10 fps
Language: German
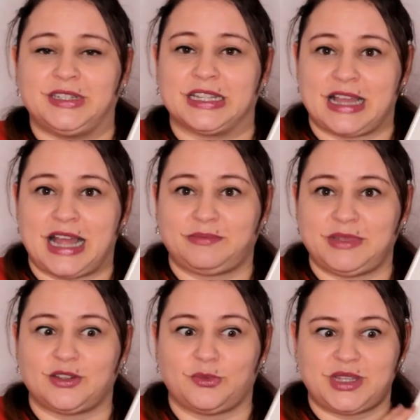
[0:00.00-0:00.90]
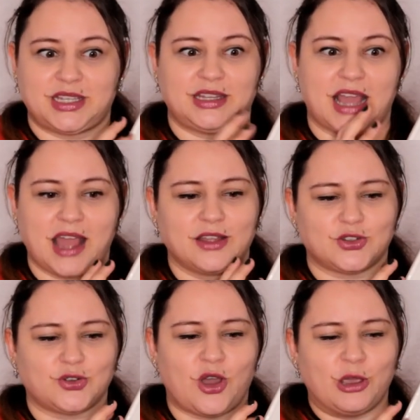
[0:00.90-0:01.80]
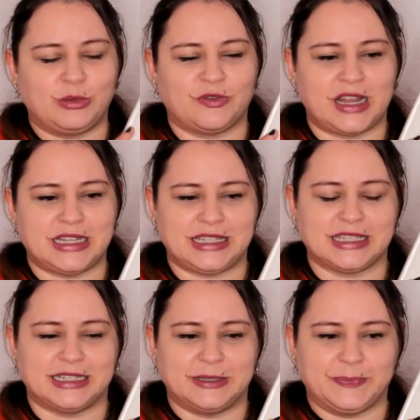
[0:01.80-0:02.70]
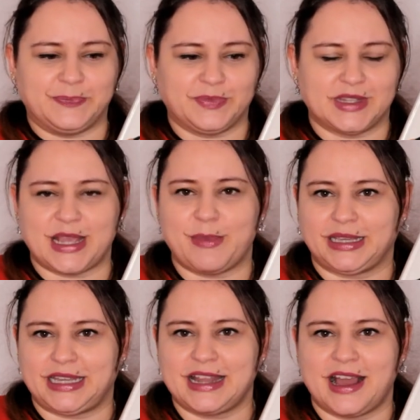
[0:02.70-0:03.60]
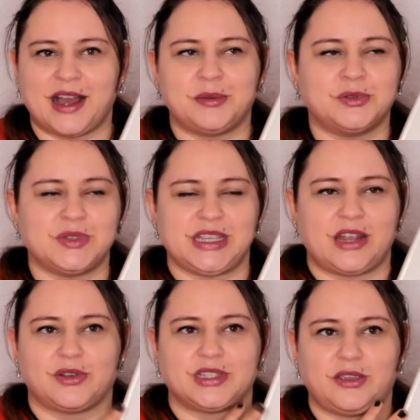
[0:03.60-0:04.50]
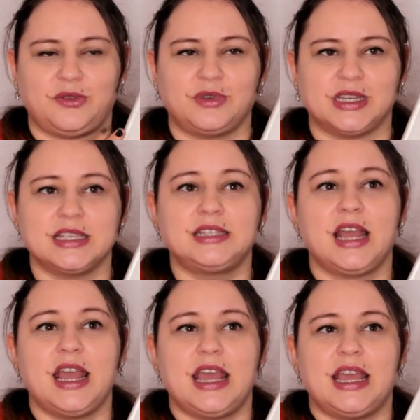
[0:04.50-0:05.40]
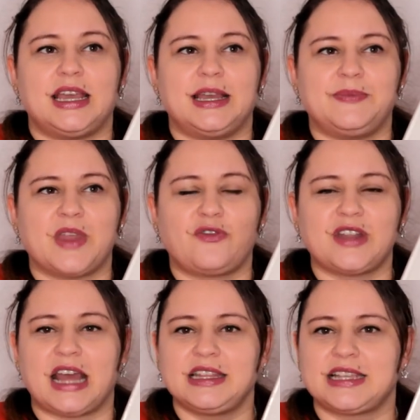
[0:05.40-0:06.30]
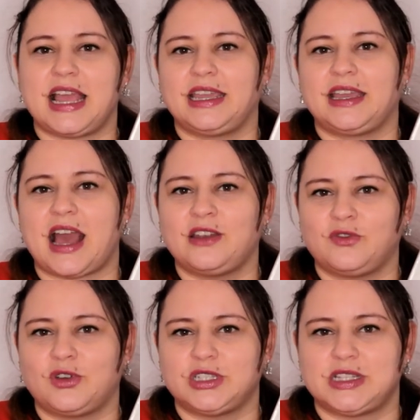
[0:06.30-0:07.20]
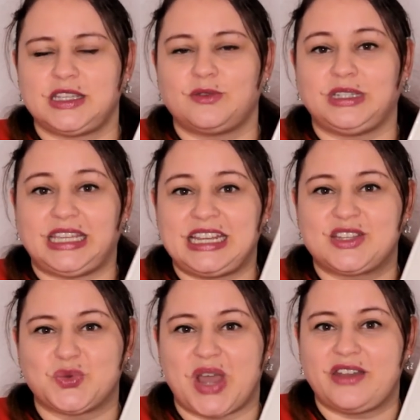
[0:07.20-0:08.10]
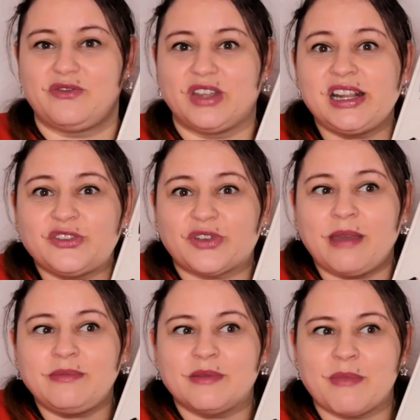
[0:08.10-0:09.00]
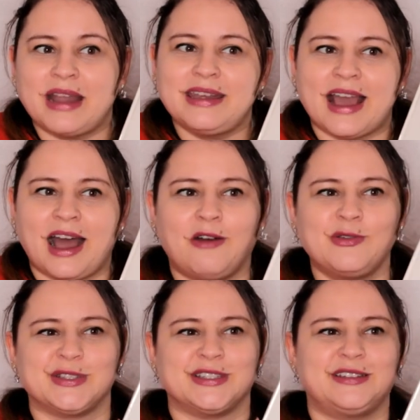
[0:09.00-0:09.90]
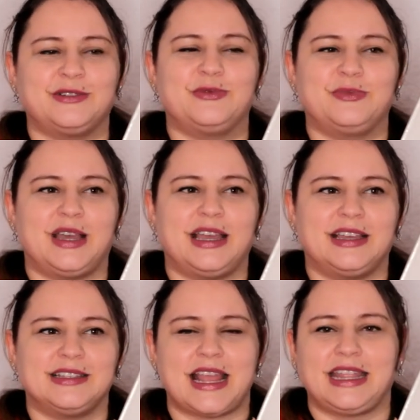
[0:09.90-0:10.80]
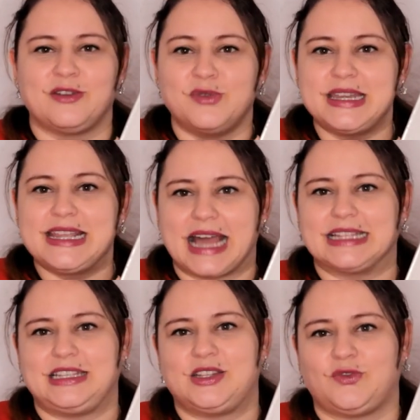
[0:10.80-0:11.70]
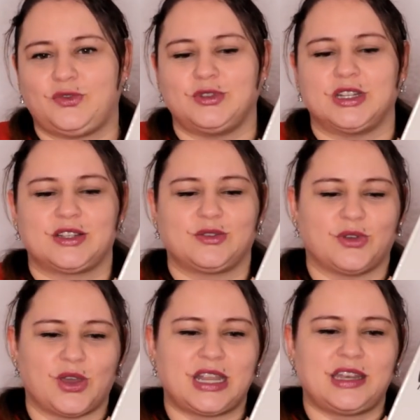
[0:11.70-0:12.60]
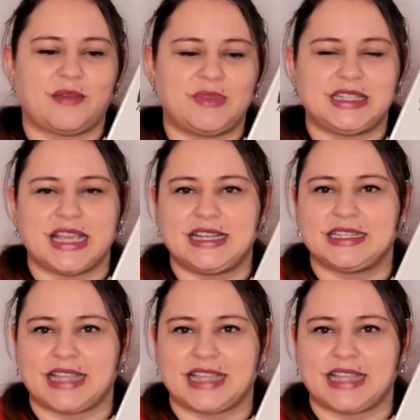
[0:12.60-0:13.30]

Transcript: da hat mich so ein bisschen die Haare gesträubt, weil ich ähm, selber Kinder habe und sie ja noch sehr jung ist. Ähm, auf eine Anzeige antwortet sie und geht zu einem wildfremden Mann nach Hause, um äh, seinen Hund Gassi führen zu können, damit sie halt das